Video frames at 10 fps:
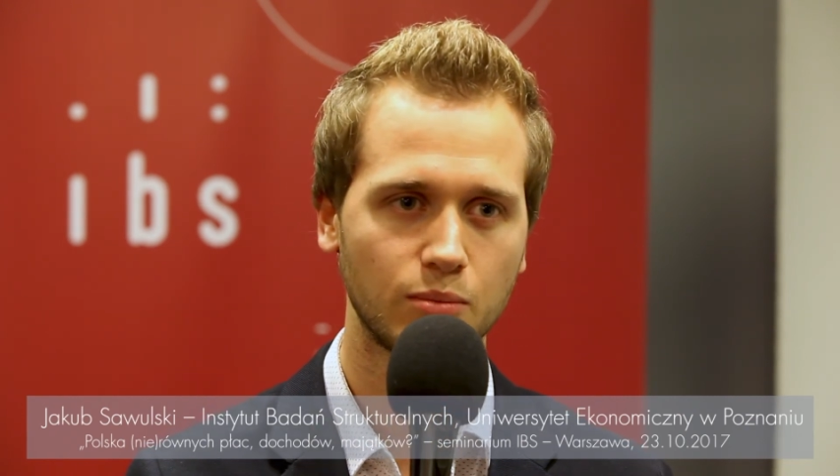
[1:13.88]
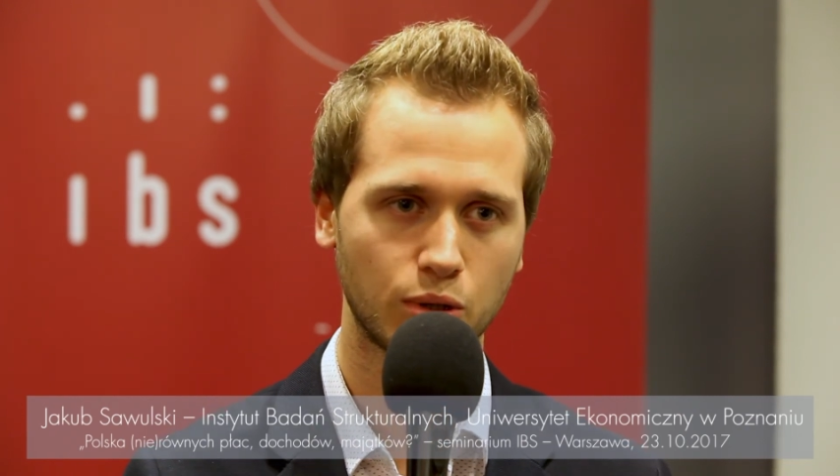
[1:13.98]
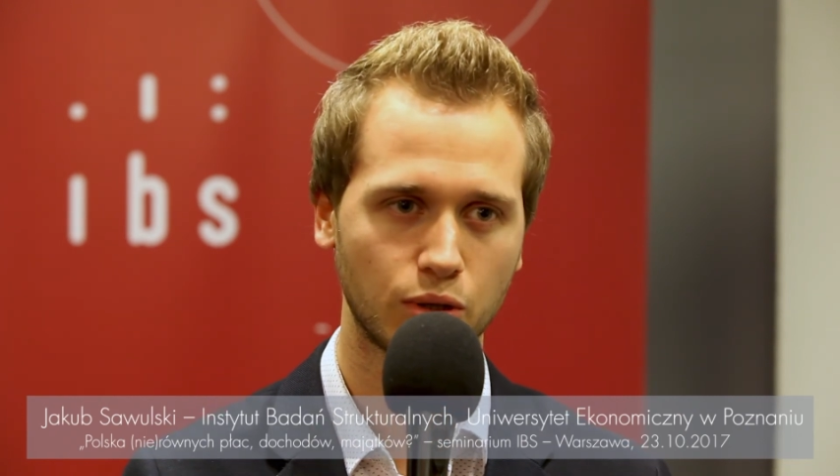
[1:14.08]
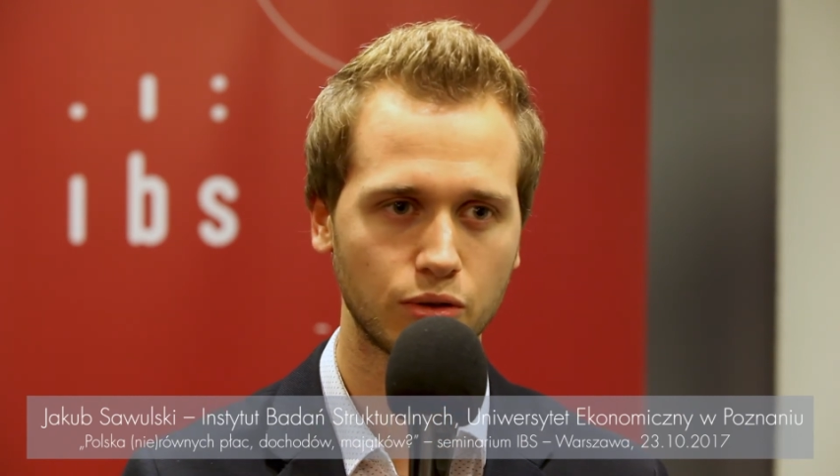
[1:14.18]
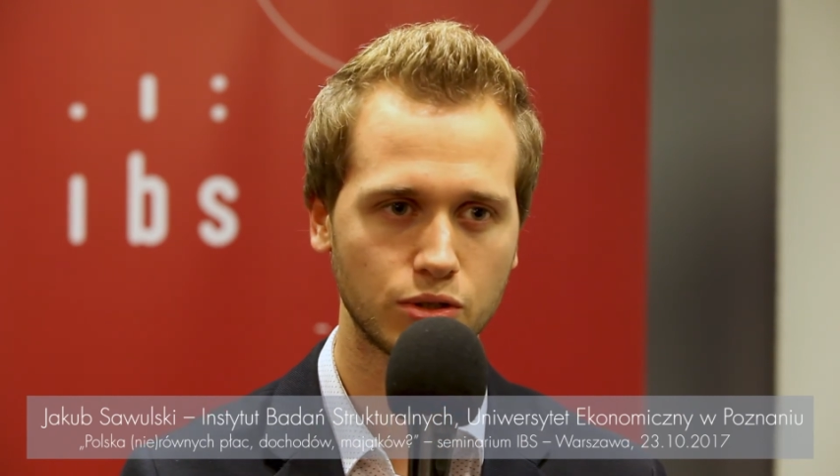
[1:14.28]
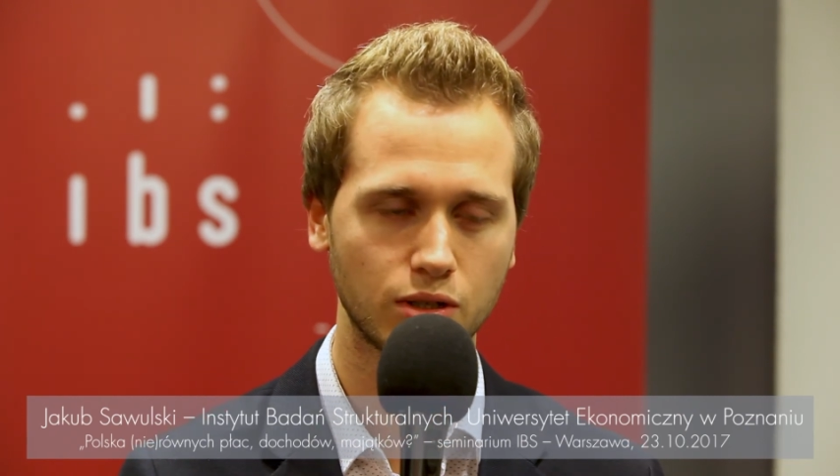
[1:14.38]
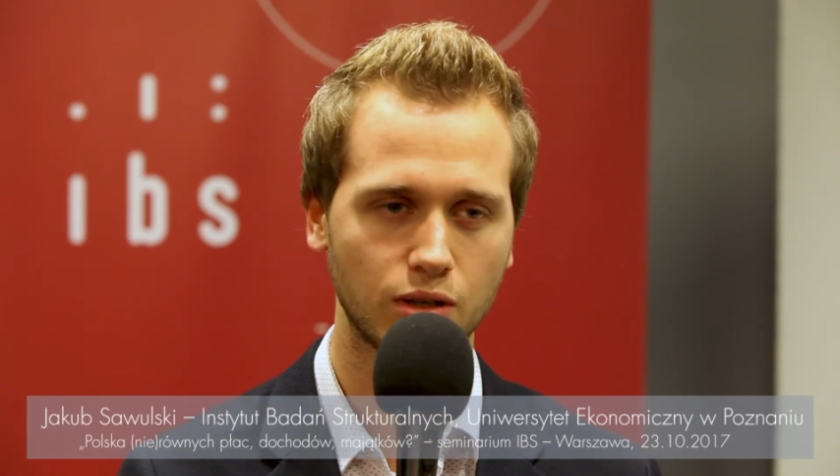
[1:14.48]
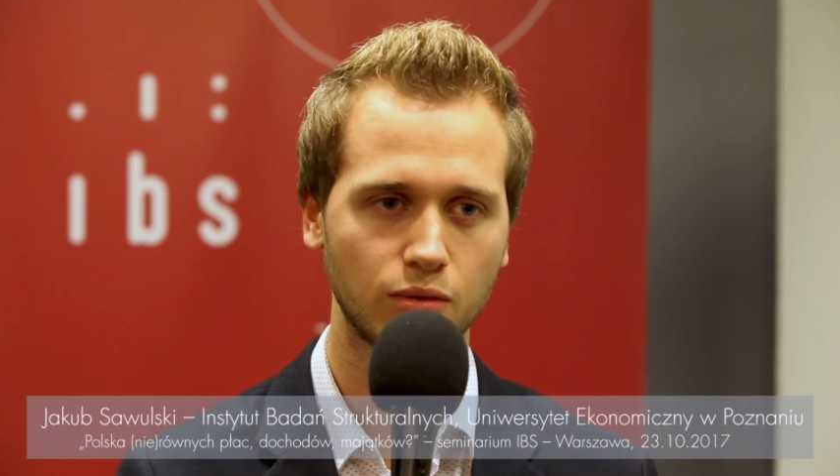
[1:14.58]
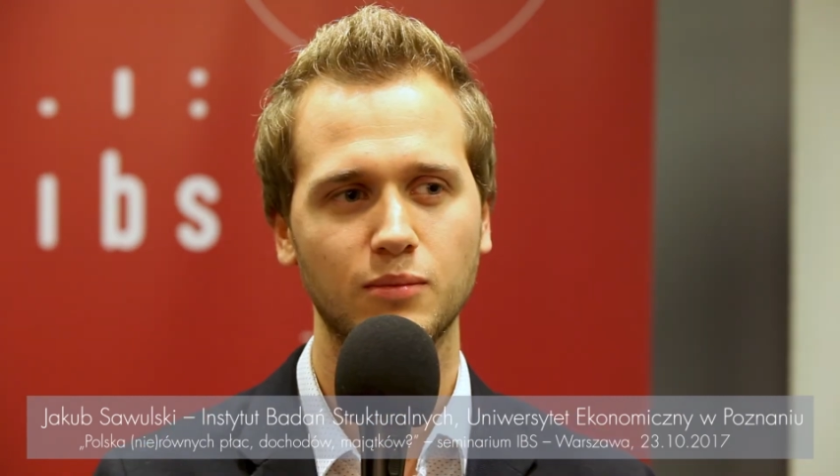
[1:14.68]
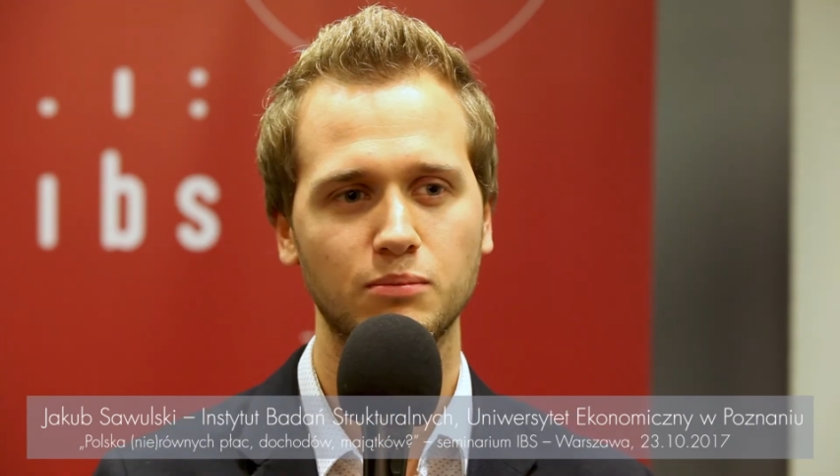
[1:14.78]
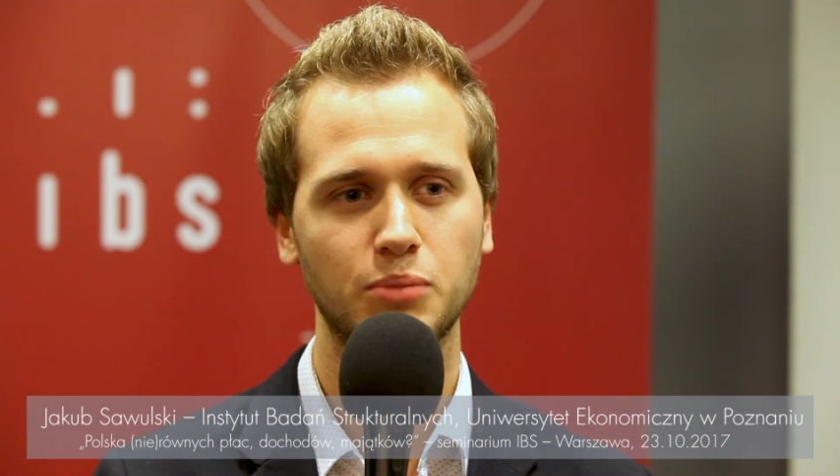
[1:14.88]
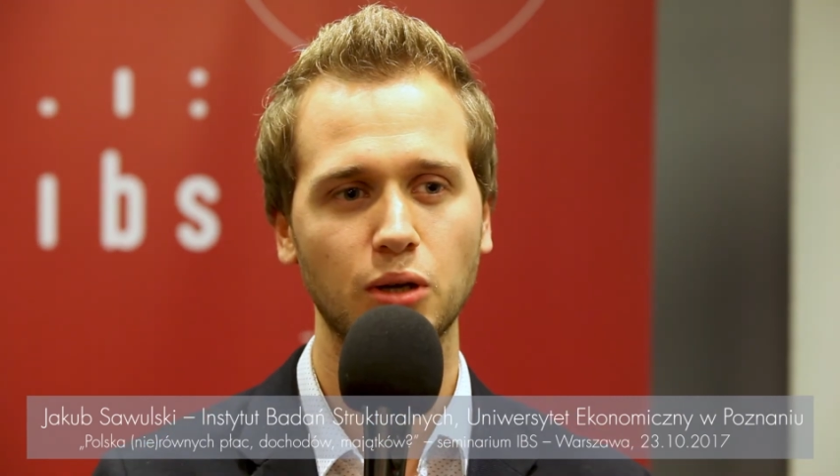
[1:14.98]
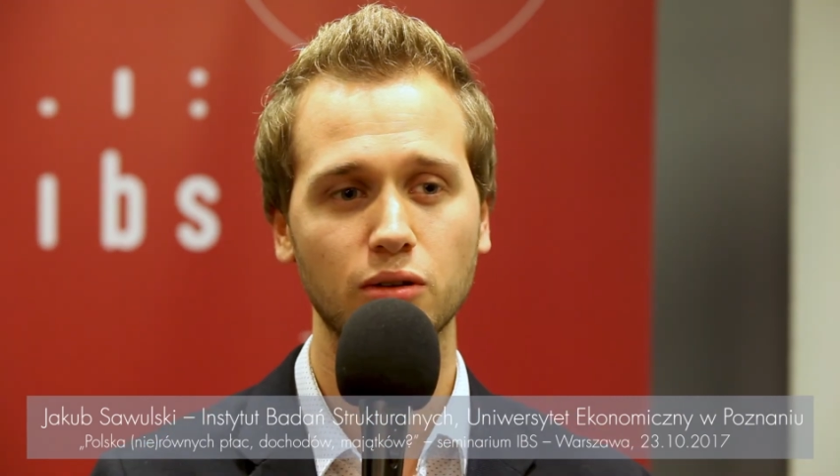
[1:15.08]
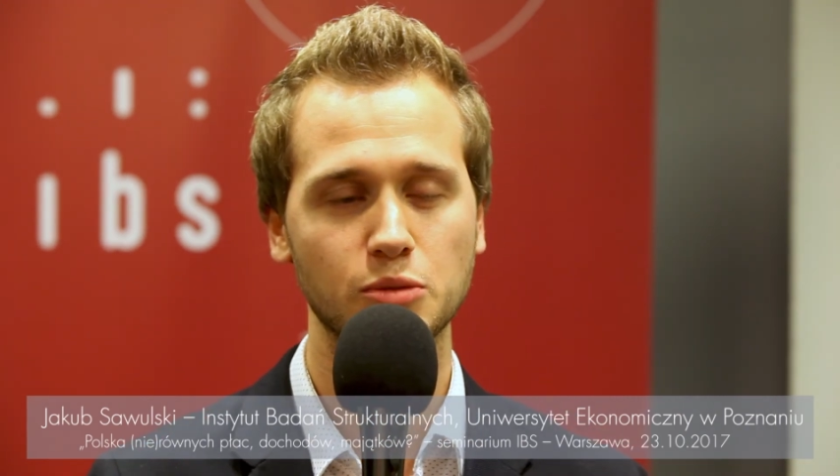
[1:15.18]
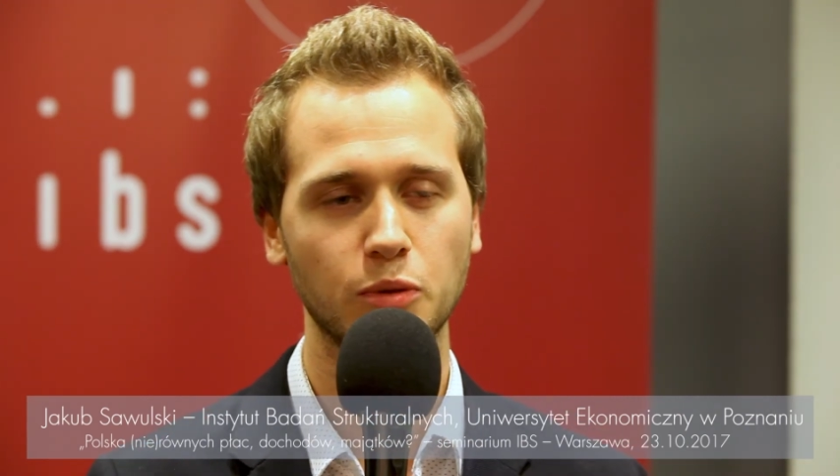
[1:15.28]
prorodzinną.
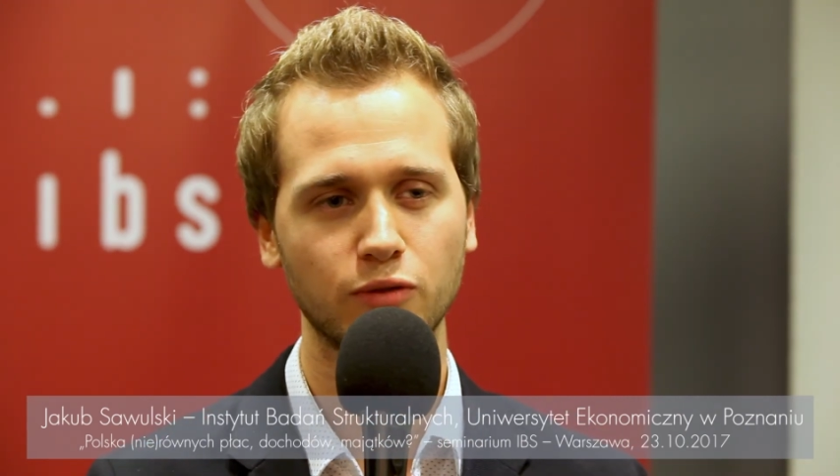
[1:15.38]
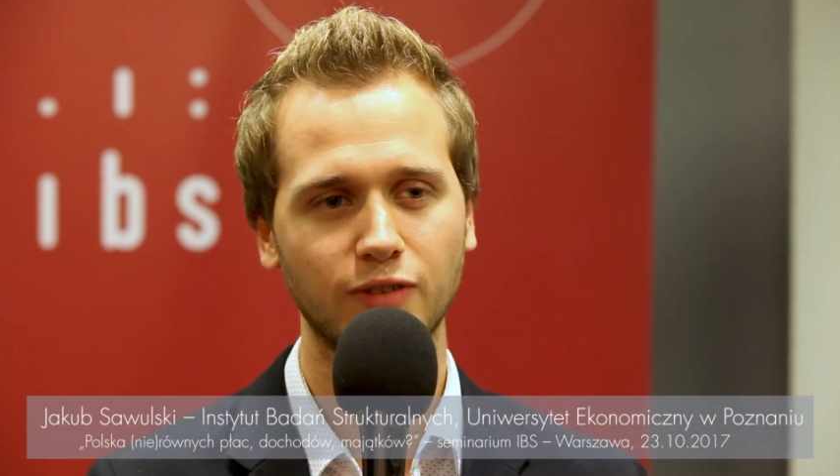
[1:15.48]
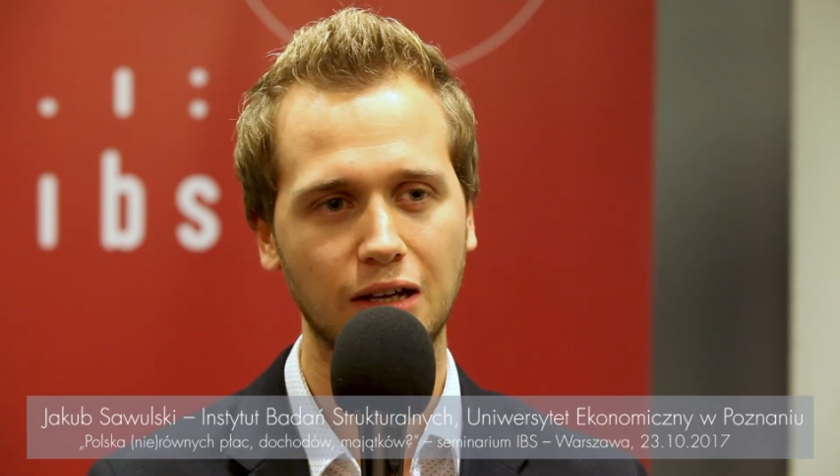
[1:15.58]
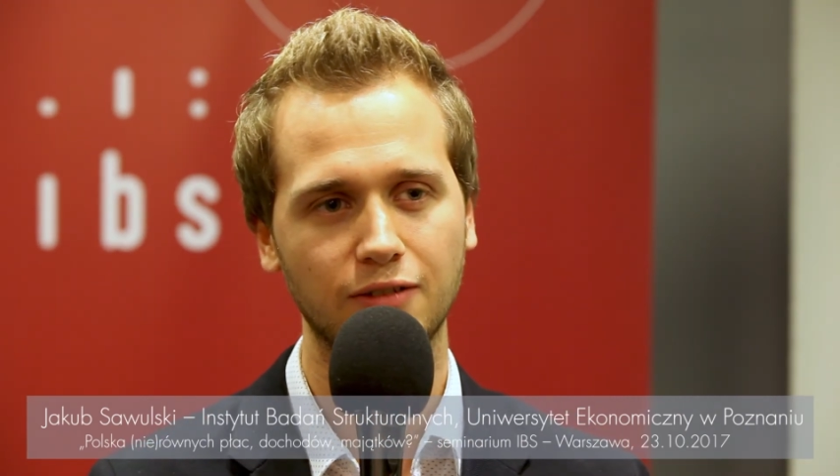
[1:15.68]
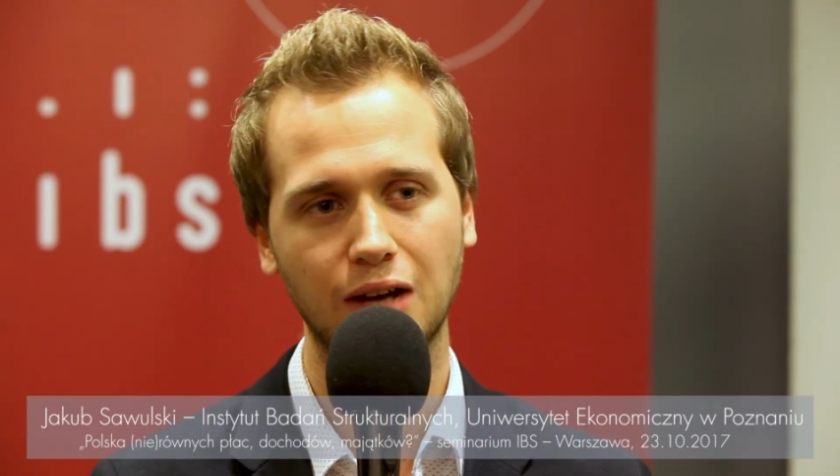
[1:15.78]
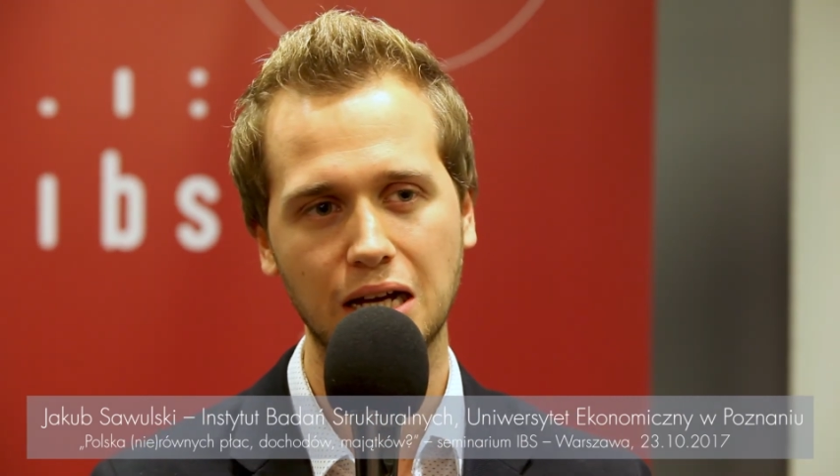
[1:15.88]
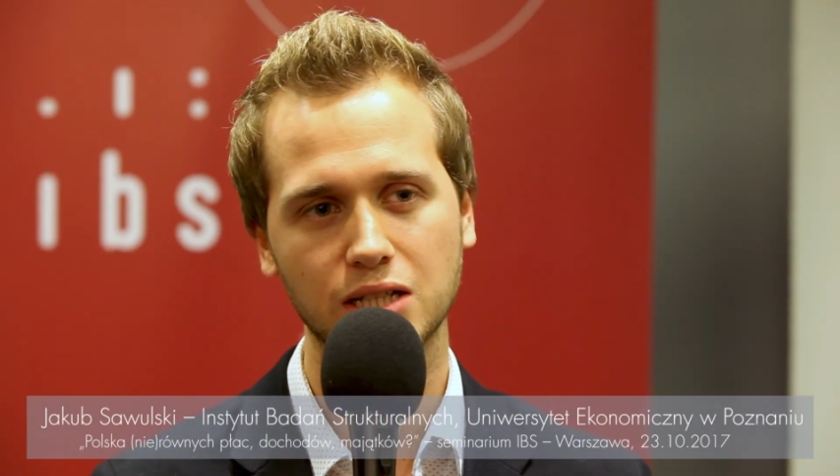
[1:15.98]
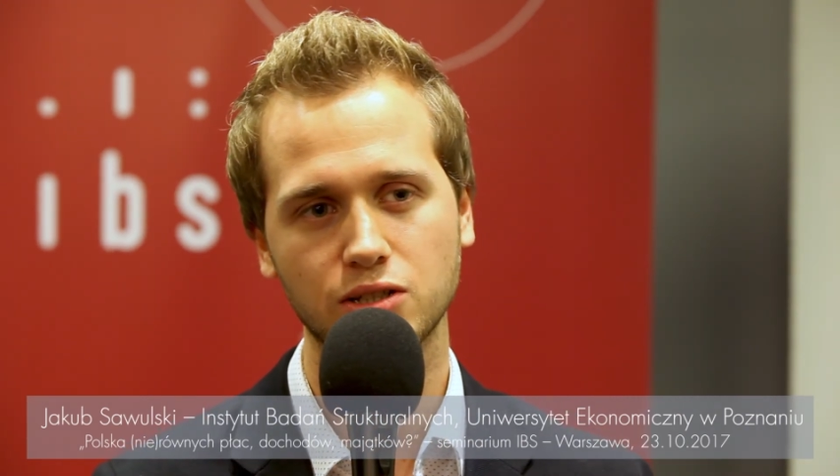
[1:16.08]
Biorąc pod uwagę fakt,